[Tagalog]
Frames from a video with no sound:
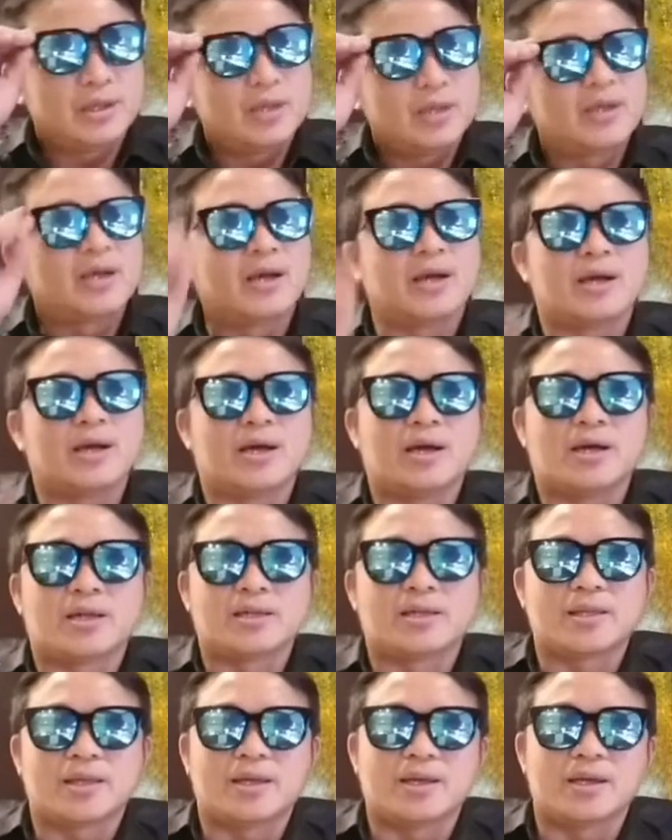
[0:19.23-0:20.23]
at
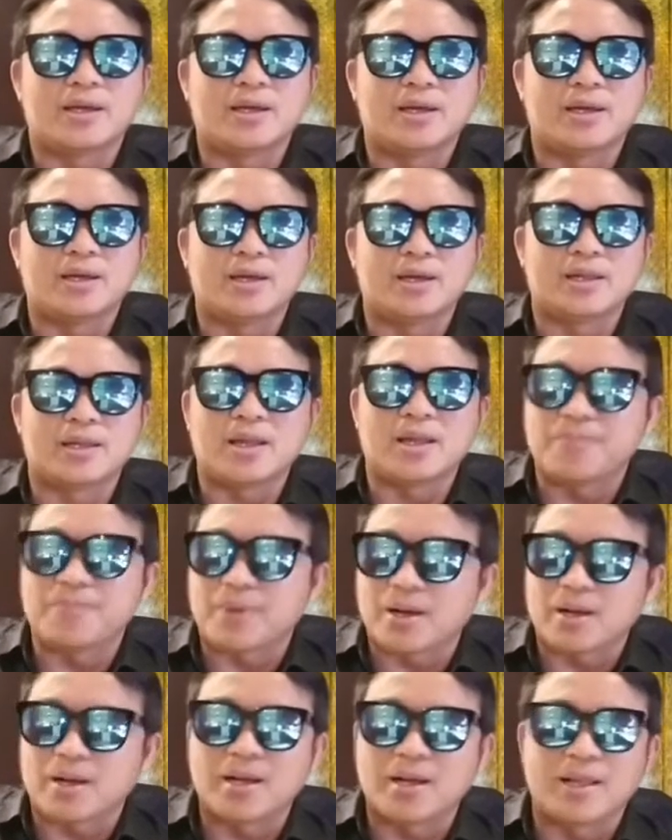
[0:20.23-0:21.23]
uh,
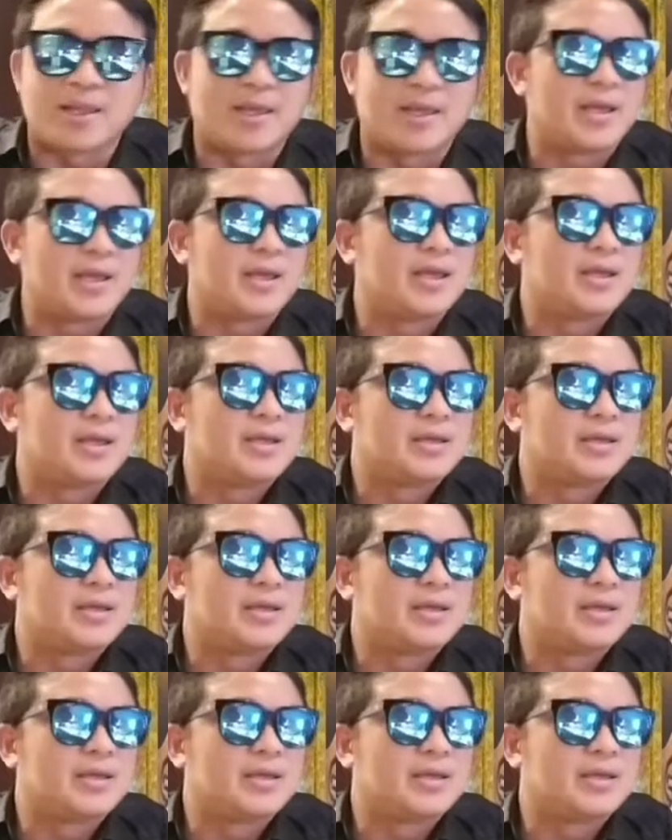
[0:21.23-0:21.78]
napakagaling.